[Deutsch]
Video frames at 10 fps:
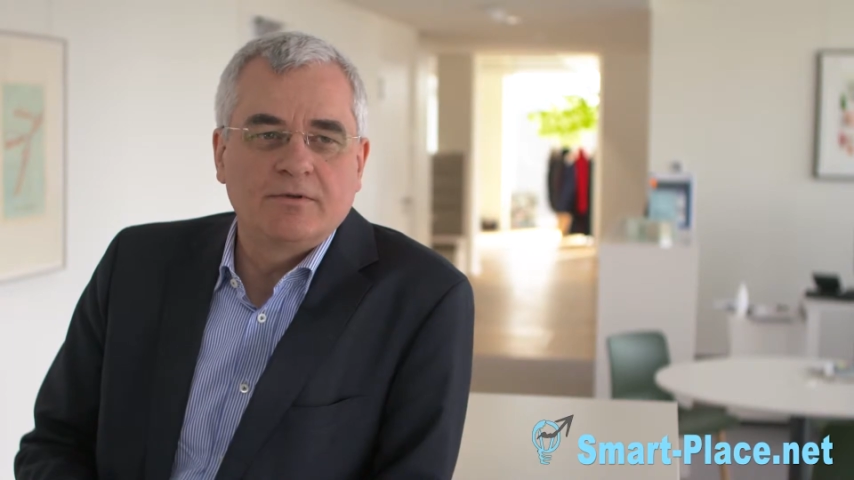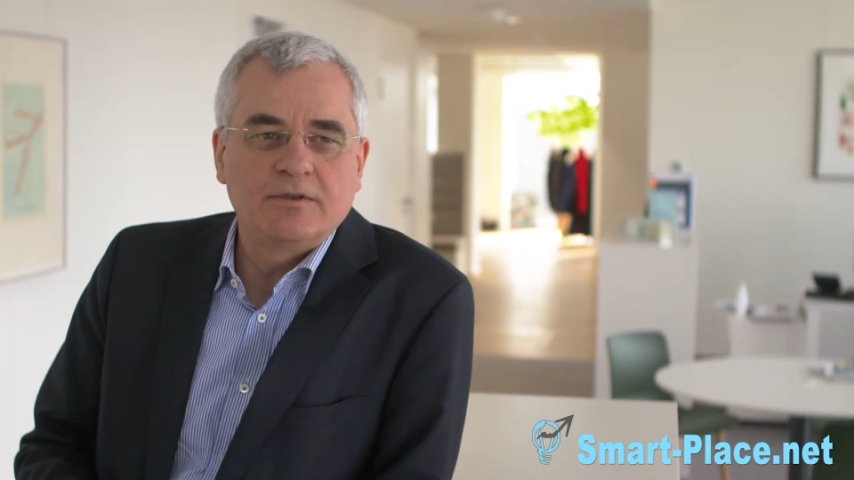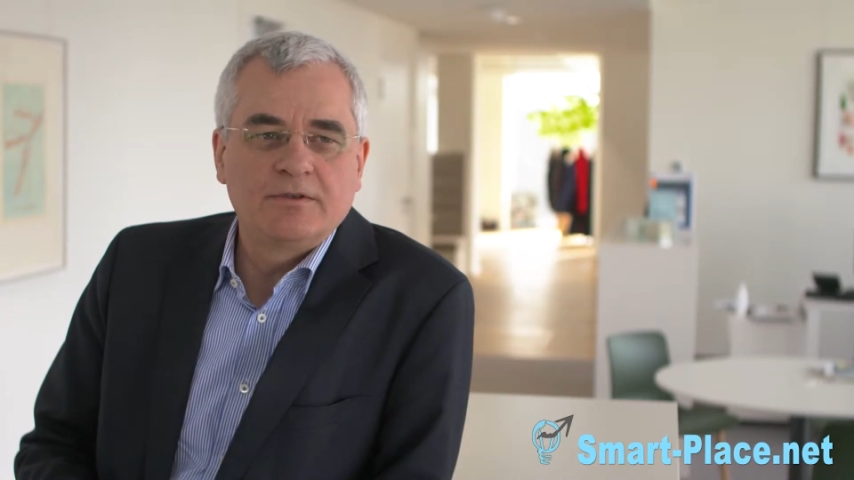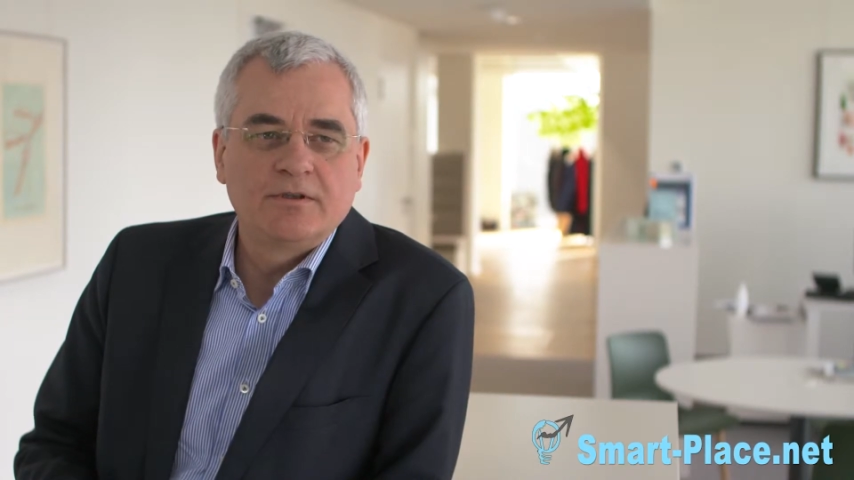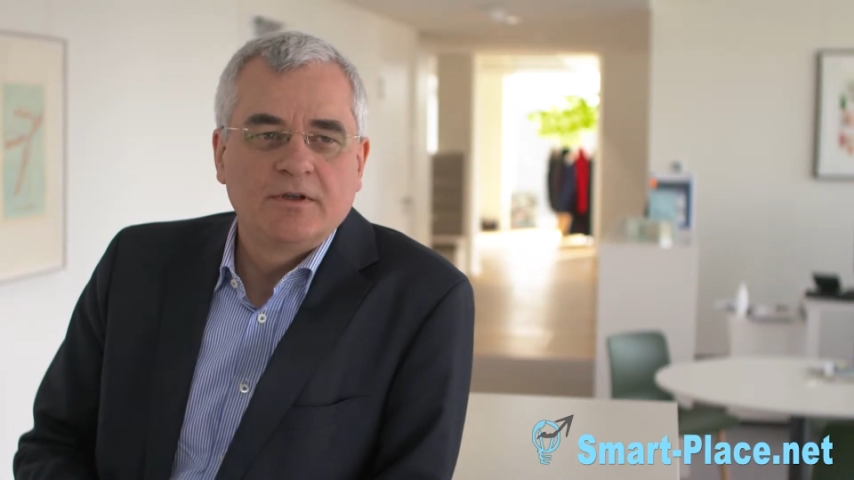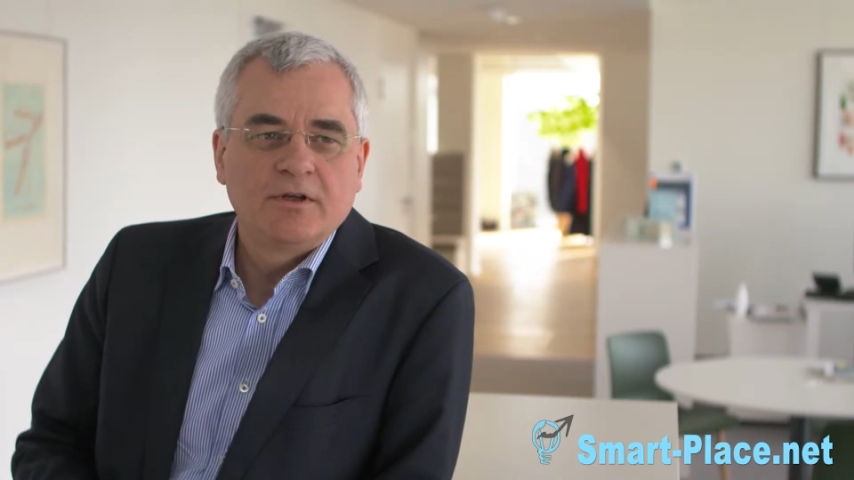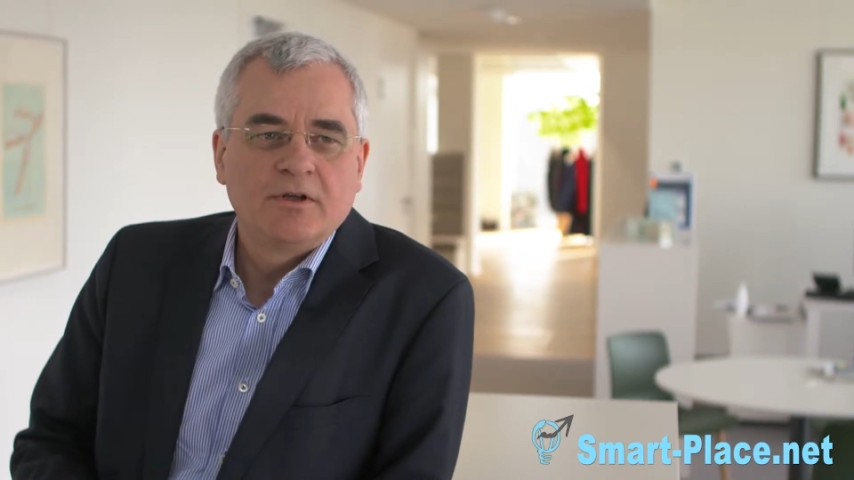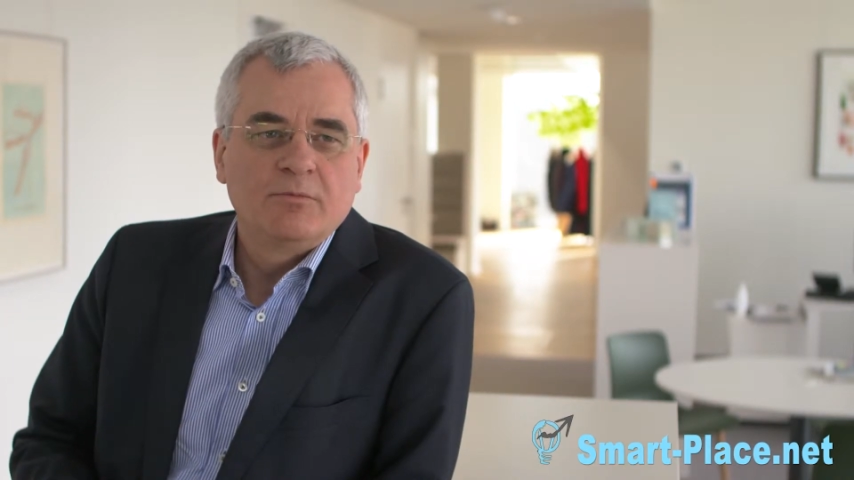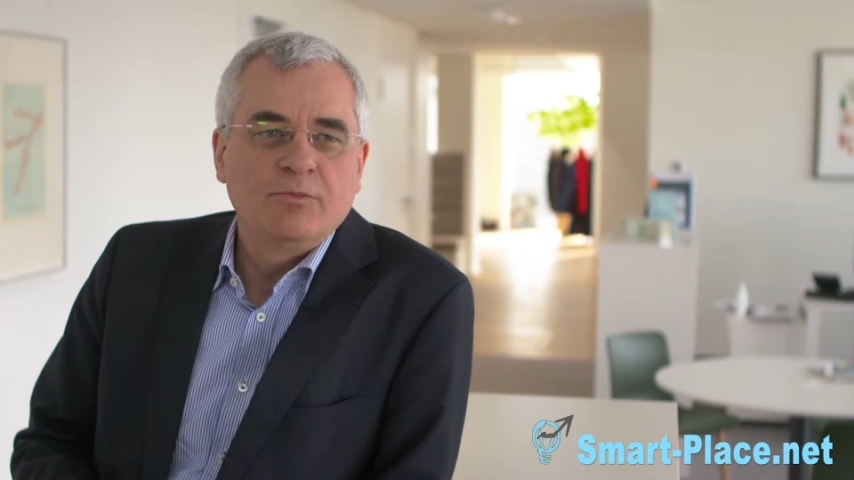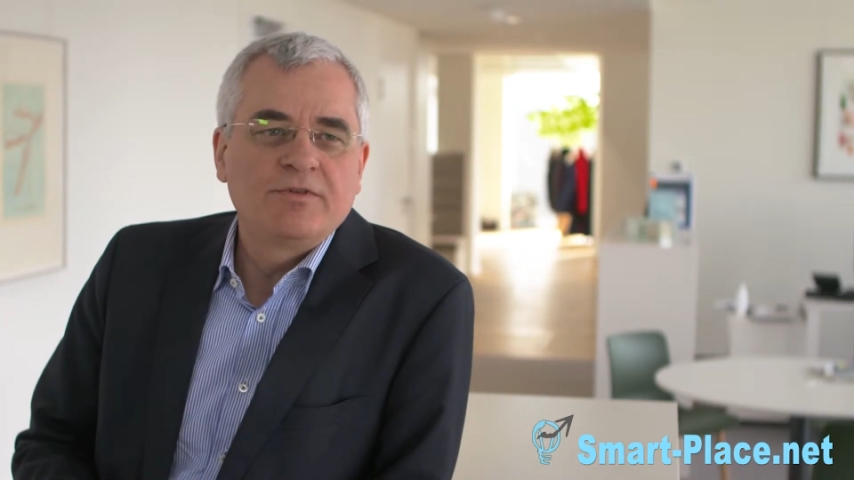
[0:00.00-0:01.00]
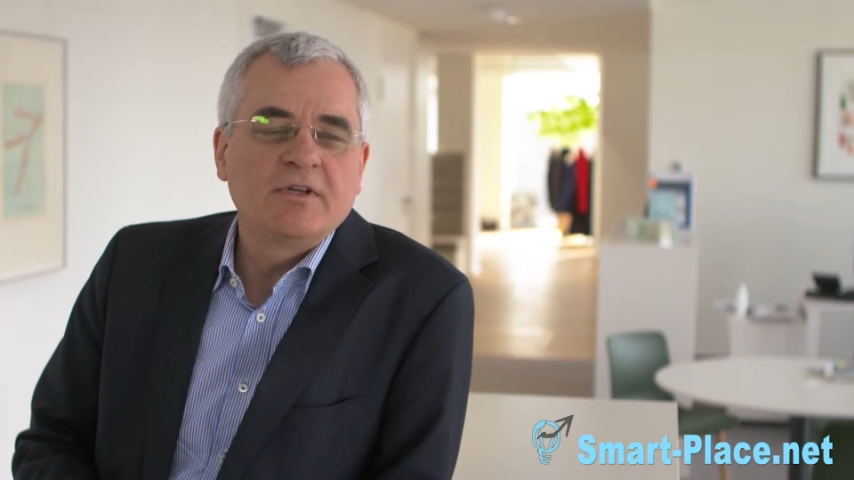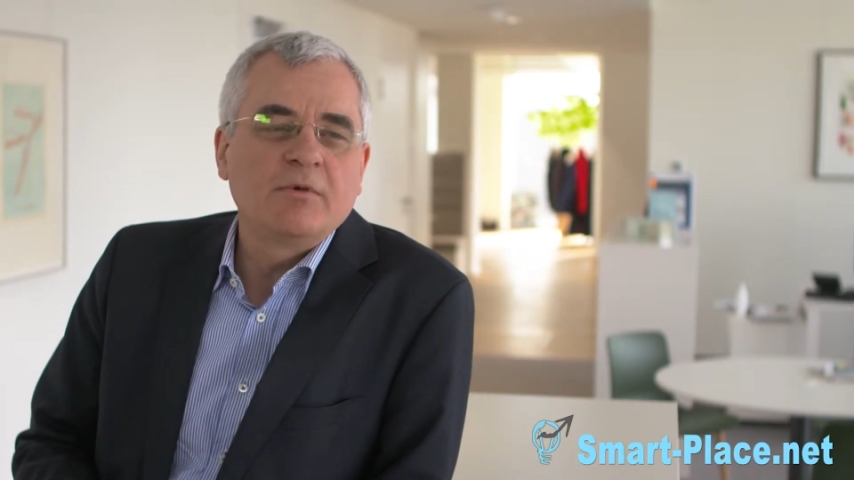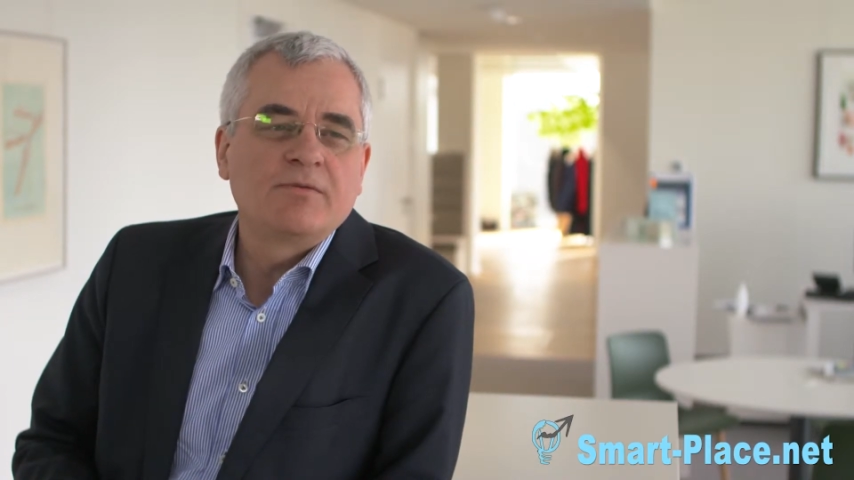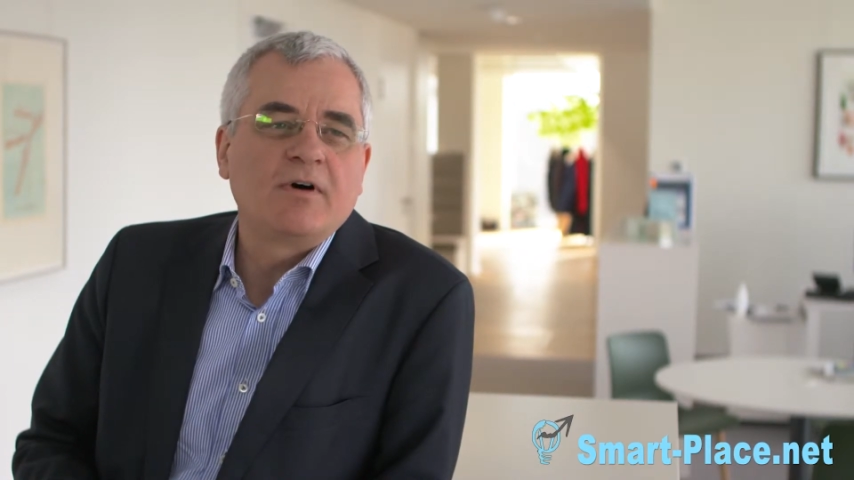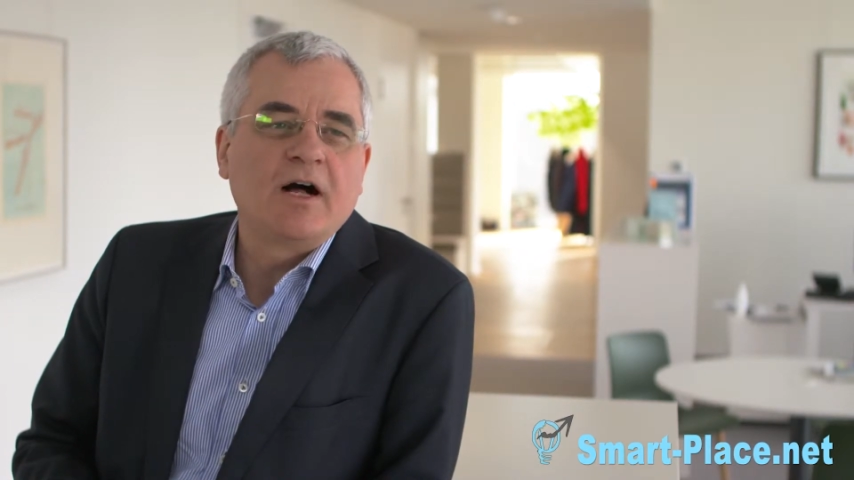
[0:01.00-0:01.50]
wollen, müssen
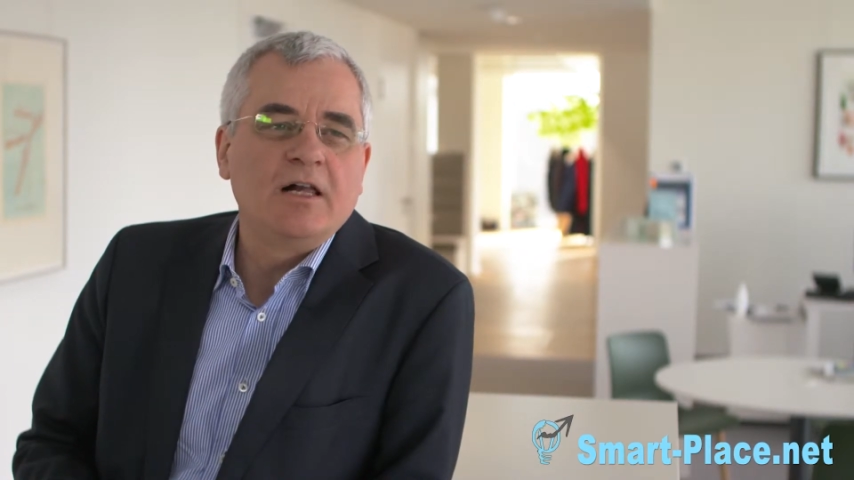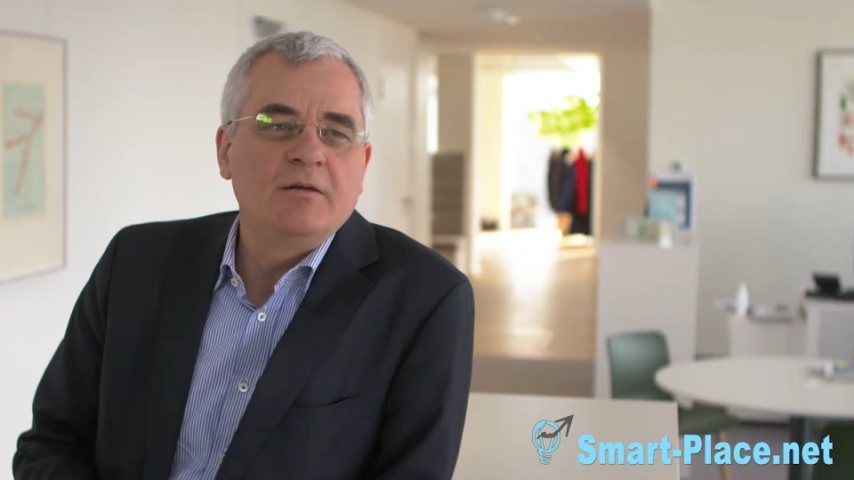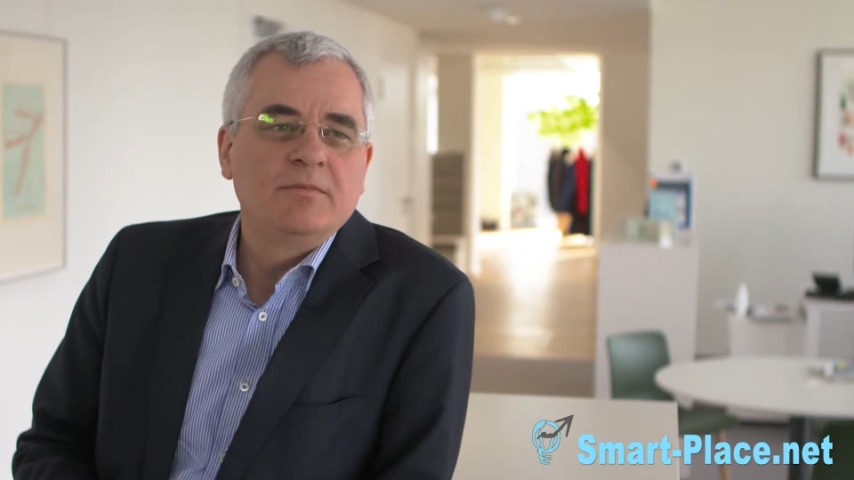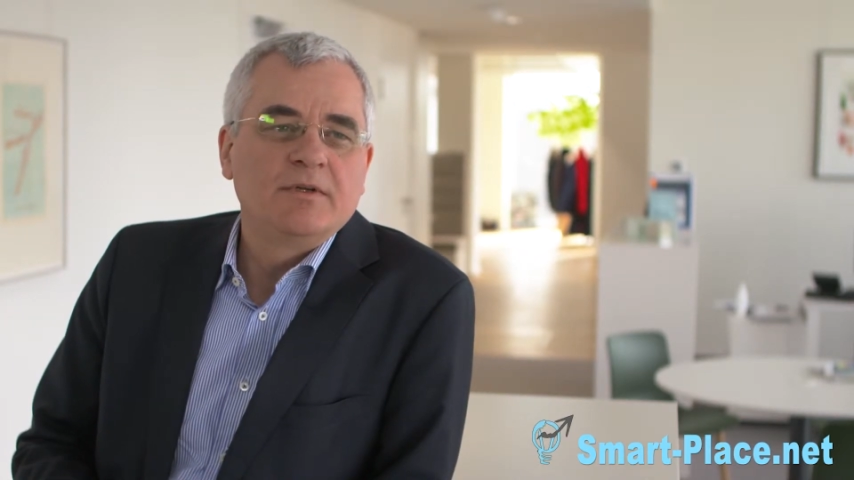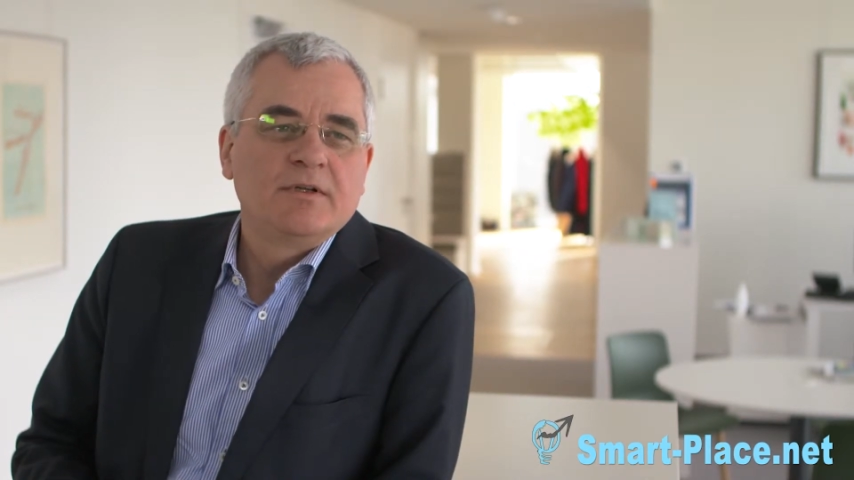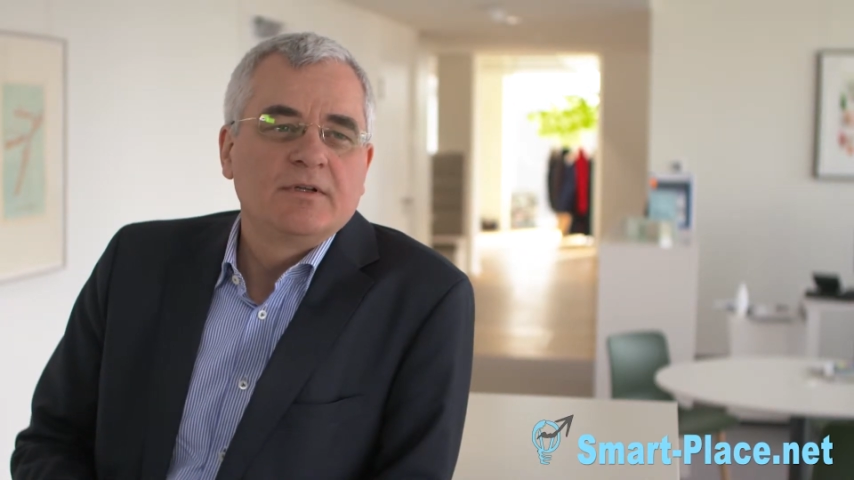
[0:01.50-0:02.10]
aber vor allem